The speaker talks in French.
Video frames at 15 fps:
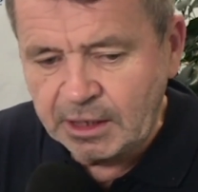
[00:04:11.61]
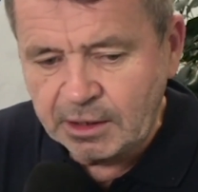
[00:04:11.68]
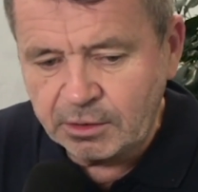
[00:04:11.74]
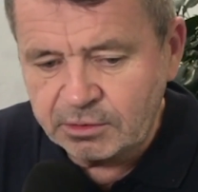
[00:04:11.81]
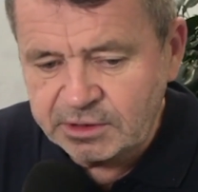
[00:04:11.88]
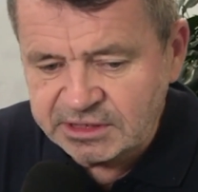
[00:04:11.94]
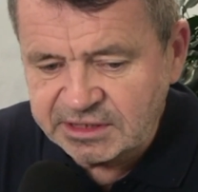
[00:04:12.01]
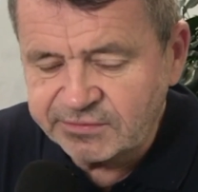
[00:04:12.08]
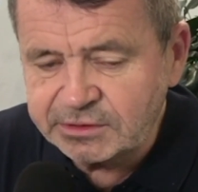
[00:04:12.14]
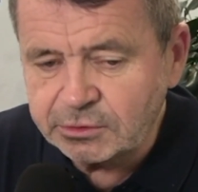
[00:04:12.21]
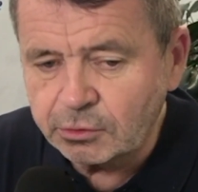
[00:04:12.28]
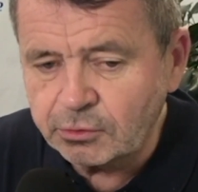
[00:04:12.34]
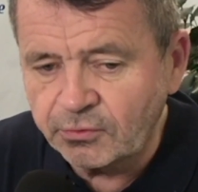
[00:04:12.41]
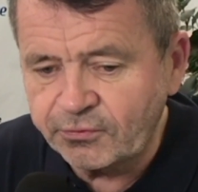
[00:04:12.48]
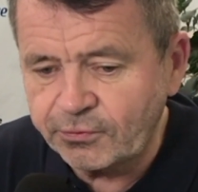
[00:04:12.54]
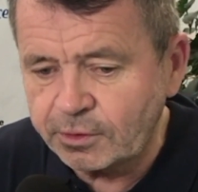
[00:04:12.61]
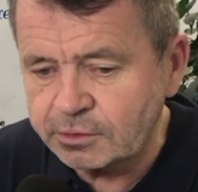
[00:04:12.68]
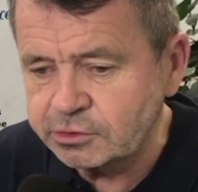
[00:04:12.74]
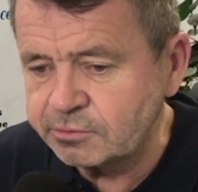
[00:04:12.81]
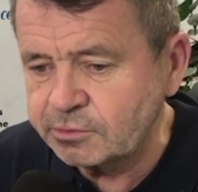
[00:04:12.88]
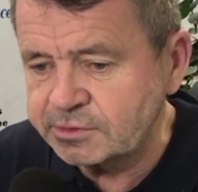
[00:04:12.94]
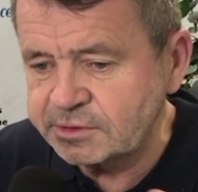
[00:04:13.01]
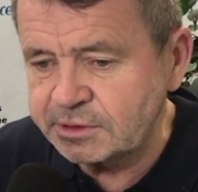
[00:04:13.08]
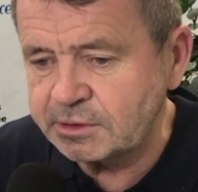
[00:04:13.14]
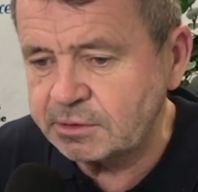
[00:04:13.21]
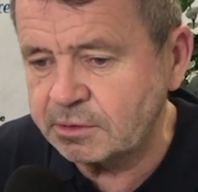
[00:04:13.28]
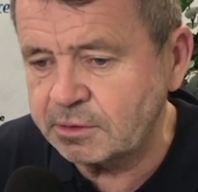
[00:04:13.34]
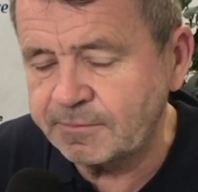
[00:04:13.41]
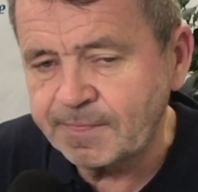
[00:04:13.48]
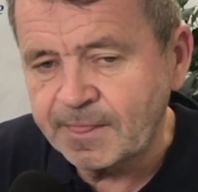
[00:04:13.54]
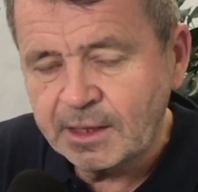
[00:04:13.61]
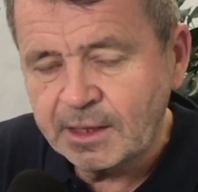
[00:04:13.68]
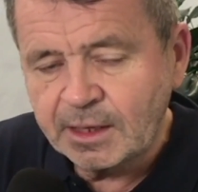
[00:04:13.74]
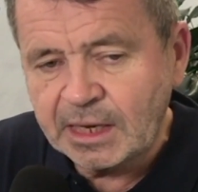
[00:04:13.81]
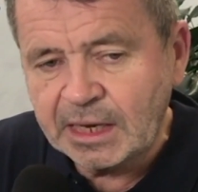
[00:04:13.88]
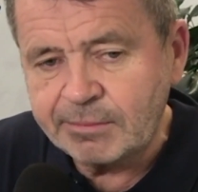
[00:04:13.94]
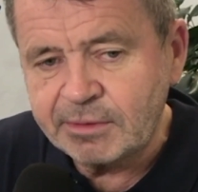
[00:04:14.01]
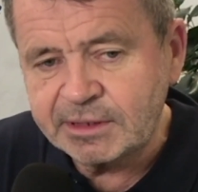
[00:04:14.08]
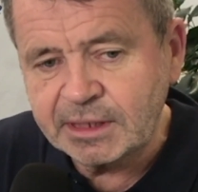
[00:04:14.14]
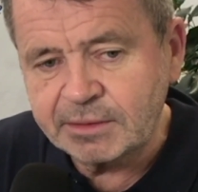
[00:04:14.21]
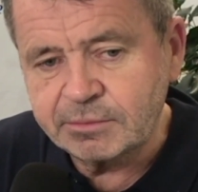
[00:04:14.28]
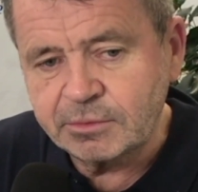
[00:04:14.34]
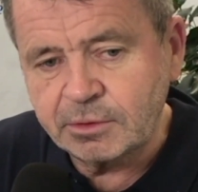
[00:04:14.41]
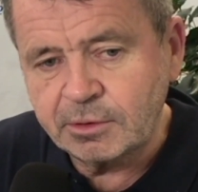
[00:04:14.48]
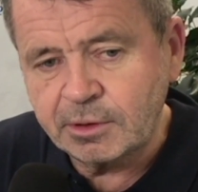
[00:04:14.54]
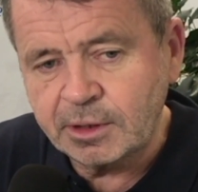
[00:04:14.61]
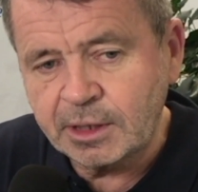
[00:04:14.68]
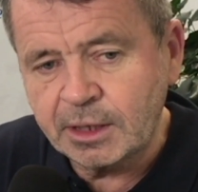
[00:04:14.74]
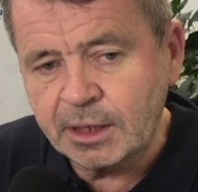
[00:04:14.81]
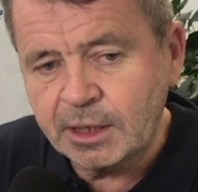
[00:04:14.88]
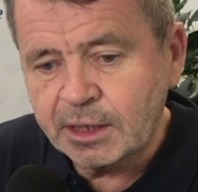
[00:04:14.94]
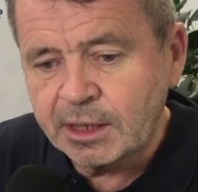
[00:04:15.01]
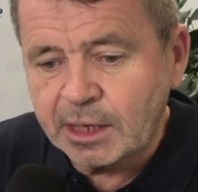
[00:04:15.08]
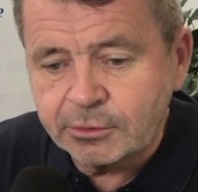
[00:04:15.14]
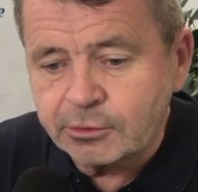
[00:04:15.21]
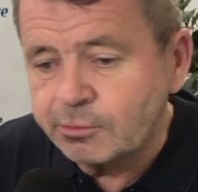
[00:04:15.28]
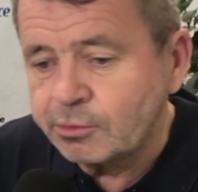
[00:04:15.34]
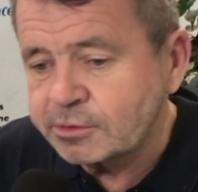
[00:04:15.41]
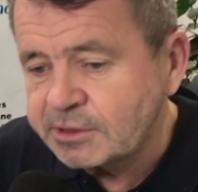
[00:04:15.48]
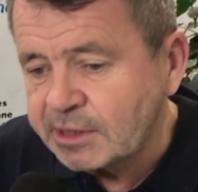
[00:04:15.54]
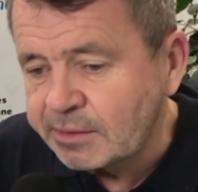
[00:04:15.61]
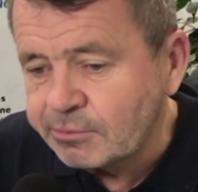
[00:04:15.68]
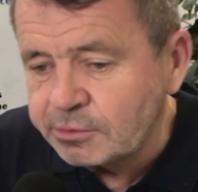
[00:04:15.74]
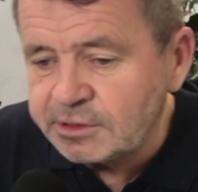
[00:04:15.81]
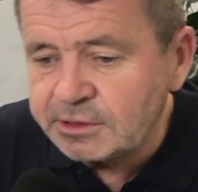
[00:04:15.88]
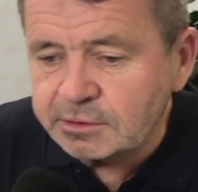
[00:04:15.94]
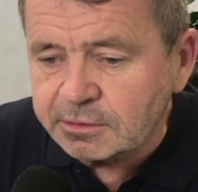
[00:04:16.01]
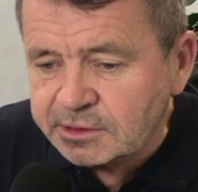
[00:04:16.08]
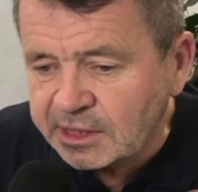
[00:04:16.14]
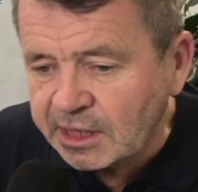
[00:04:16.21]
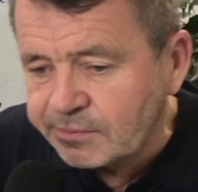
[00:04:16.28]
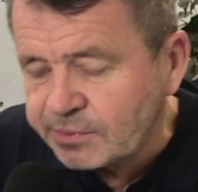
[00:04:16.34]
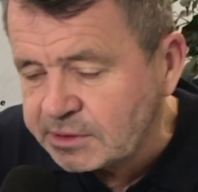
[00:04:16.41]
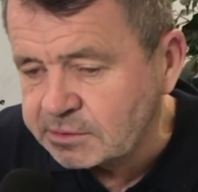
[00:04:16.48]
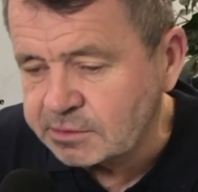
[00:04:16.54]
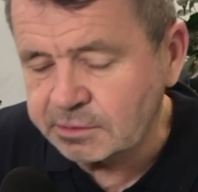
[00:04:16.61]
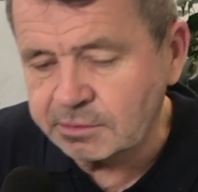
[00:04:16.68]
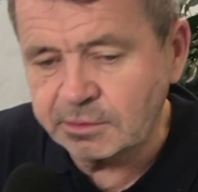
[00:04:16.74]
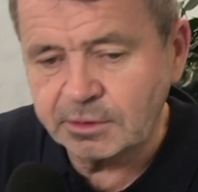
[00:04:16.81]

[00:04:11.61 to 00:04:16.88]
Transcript: les services de confort, demandez à Madame, à, demander à Monique qui habite